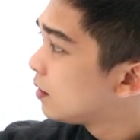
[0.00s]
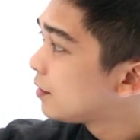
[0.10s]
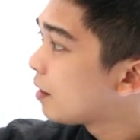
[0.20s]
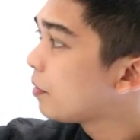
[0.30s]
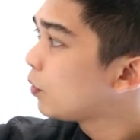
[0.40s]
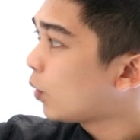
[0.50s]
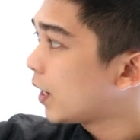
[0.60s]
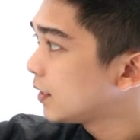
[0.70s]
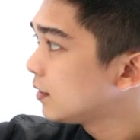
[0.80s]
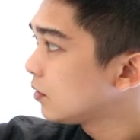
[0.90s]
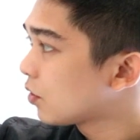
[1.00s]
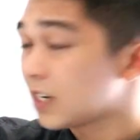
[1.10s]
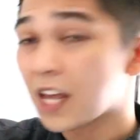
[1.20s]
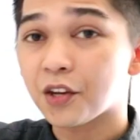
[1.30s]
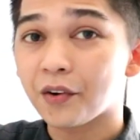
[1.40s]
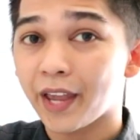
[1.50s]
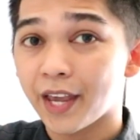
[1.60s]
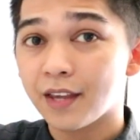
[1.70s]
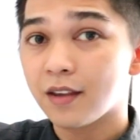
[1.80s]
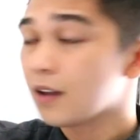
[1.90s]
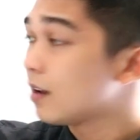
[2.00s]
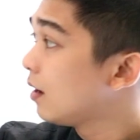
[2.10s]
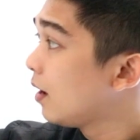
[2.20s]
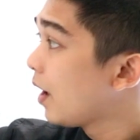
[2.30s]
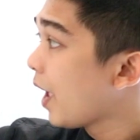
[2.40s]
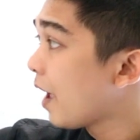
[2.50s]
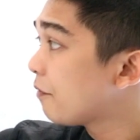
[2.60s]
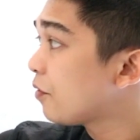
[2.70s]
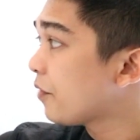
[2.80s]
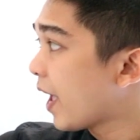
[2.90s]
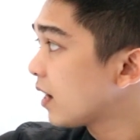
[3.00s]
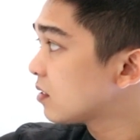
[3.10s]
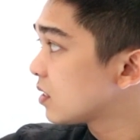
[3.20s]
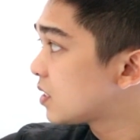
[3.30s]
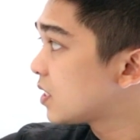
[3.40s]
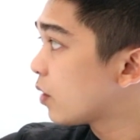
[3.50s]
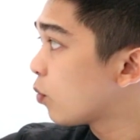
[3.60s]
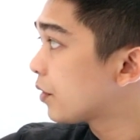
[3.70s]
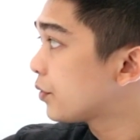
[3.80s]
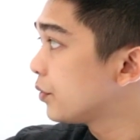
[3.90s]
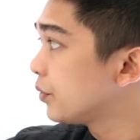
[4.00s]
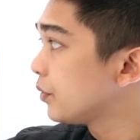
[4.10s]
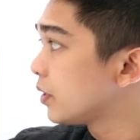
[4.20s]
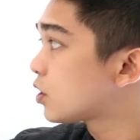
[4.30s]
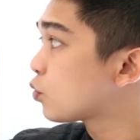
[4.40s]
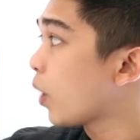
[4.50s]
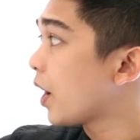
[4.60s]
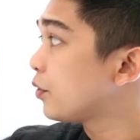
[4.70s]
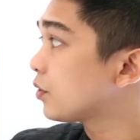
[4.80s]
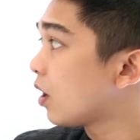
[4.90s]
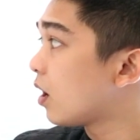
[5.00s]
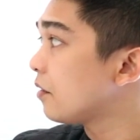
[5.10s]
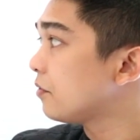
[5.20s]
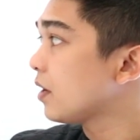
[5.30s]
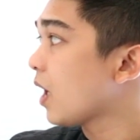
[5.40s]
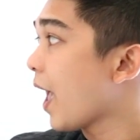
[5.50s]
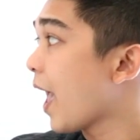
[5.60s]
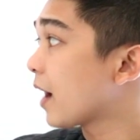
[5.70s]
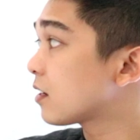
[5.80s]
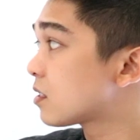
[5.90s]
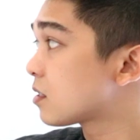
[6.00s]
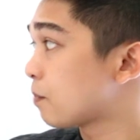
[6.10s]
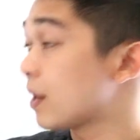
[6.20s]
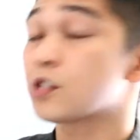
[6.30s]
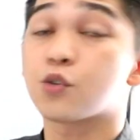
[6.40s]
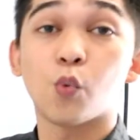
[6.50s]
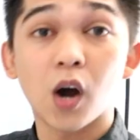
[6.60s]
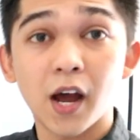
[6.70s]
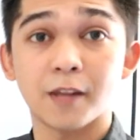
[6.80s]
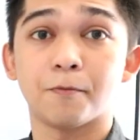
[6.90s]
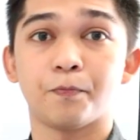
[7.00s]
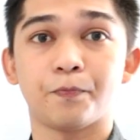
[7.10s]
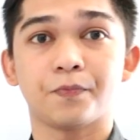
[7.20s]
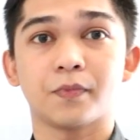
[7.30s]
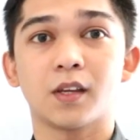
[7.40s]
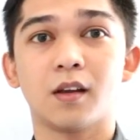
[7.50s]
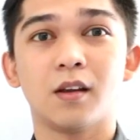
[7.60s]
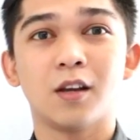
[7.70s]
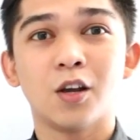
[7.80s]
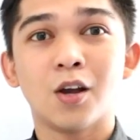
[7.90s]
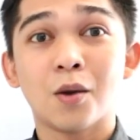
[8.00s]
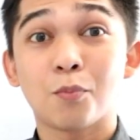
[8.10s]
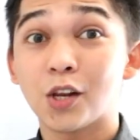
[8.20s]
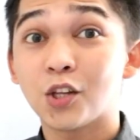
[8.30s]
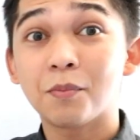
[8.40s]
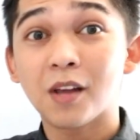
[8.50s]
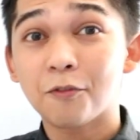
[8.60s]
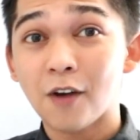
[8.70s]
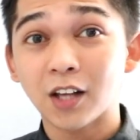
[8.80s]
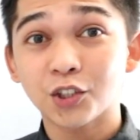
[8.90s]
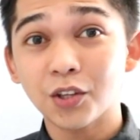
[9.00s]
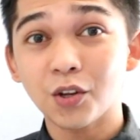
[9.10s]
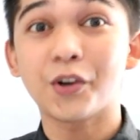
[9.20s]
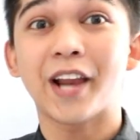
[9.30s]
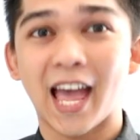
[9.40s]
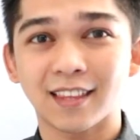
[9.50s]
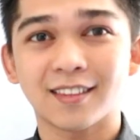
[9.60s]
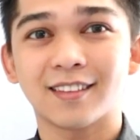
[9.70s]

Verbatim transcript: Number 1, or letter A, f of x is equal to square root of x plus 1. Polynomial function or not?